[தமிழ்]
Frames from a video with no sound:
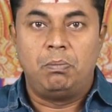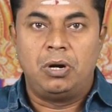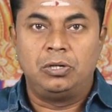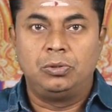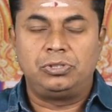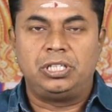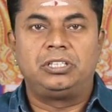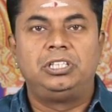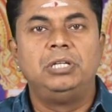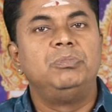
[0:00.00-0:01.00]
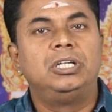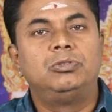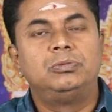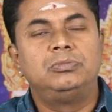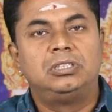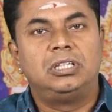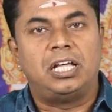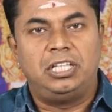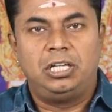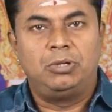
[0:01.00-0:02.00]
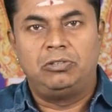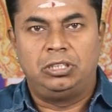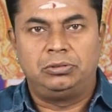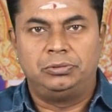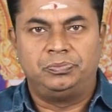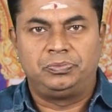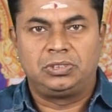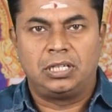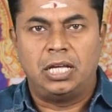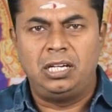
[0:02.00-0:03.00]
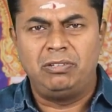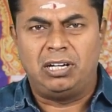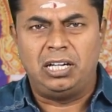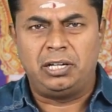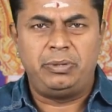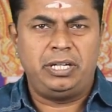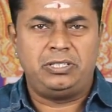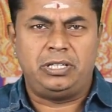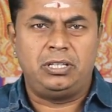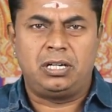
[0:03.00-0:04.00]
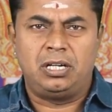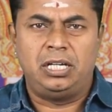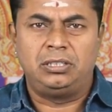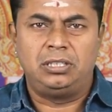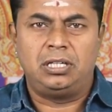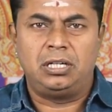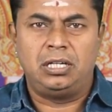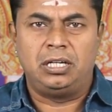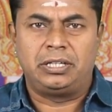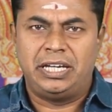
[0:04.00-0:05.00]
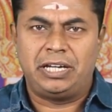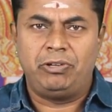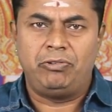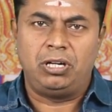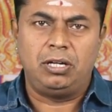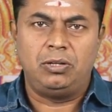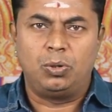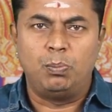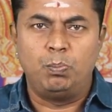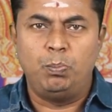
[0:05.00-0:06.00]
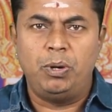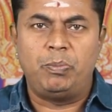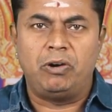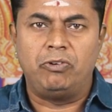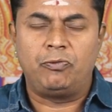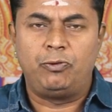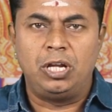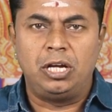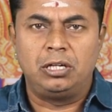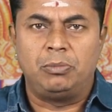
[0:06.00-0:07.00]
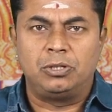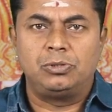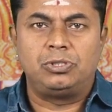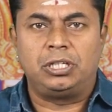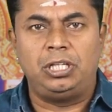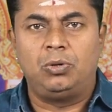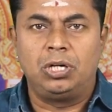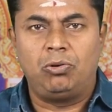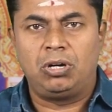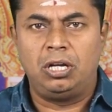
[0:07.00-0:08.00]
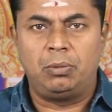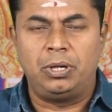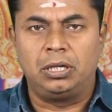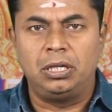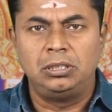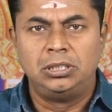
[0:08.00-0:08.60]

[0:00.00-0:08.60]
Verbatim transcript: மனோசக்தி மிகவும் அதிகமாக இருக்கும் அதுலேயும் வளர்பிறை சந்திரனாக இருந்துட்டார்னா கேட்கவே வேண்டாம் ரொம்ப பவர்ஃபுல்லான மனோசக்தி கொண்டவர்களாக இருப்பாங்க